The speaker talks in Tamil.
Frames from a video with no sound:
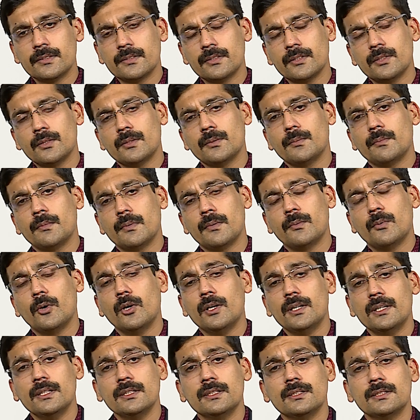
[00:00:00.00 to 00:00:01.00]
ஸோ
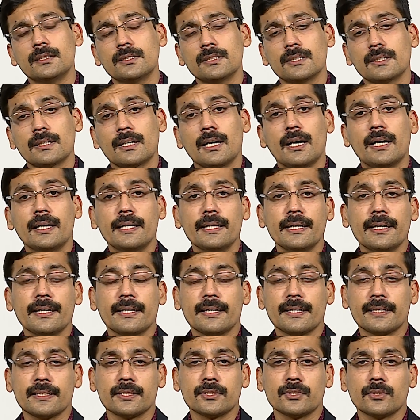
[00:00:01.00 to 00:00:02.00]
வாட் இஸ் cardiac
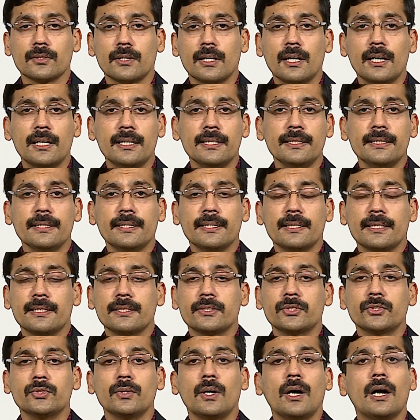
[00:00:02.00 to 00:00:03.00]
arrest? ஸோ cardiac
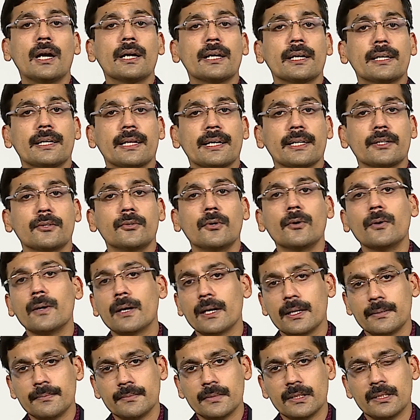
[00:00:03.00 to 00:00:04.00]
arrest to heart attack
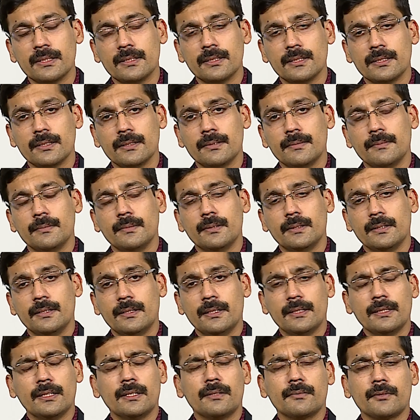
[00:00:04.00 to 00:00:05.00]
onna is a,
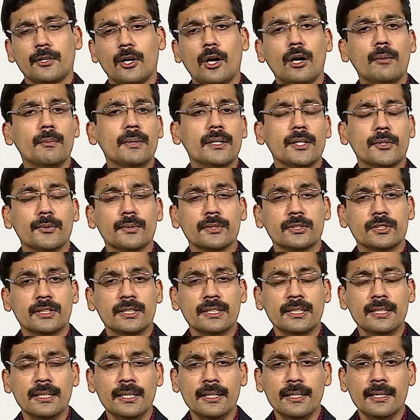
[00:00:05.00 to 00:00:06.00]
another common
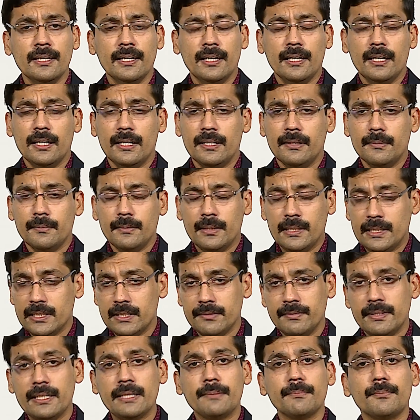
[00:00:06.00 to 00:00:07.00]
question and it is
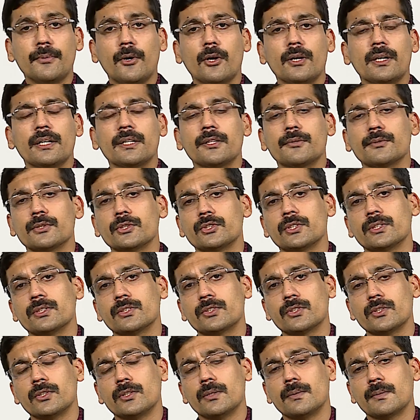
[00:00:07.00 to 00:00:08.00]
a very important question.
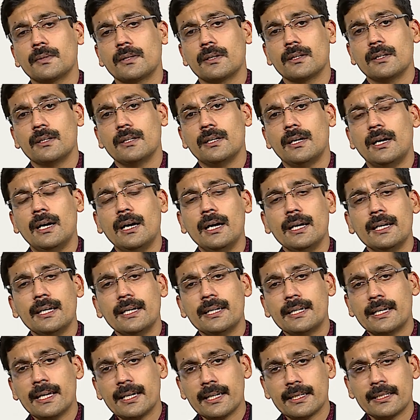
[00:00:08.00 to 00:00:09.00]
So,
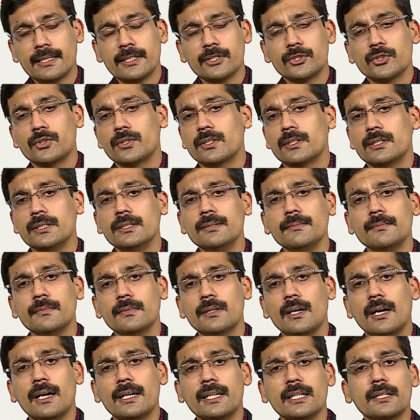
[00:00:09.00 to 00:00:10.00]
நான் சொன்னது
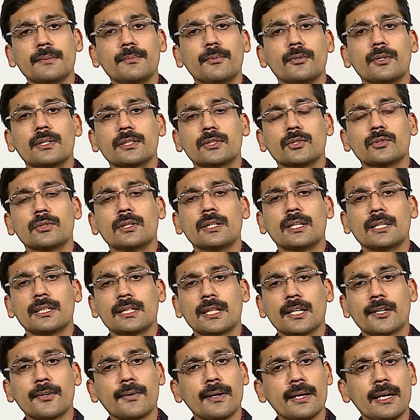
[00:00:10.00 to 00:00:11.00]
ஹார்ட்டுக்கு போகிற சுத்த
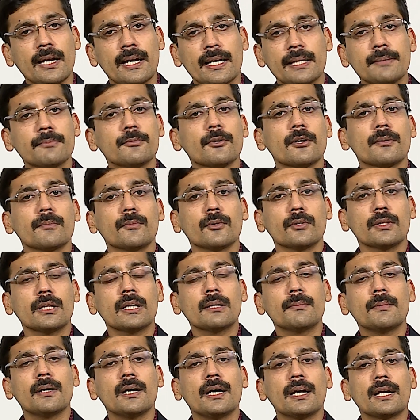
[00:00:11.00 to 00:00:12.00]
ரத்த குழாயில் அடை போகும்போது
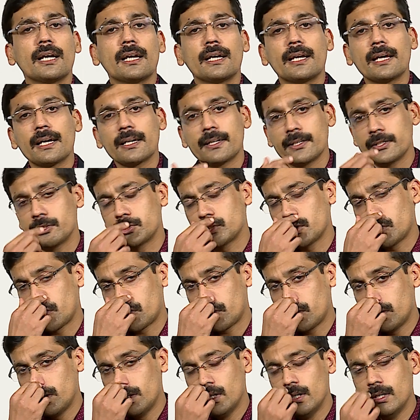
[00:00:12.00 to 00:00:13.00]
தான் நம்ம ஹார்ட் அட்டாக்குன்னு
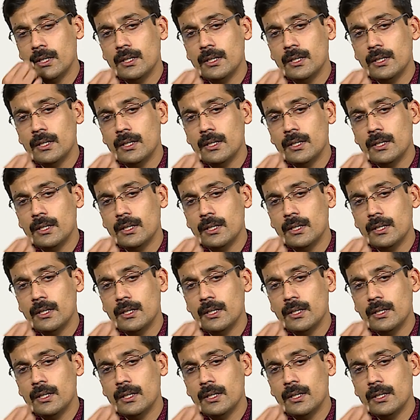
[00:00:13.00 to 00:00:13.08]
சொல்கிறோம்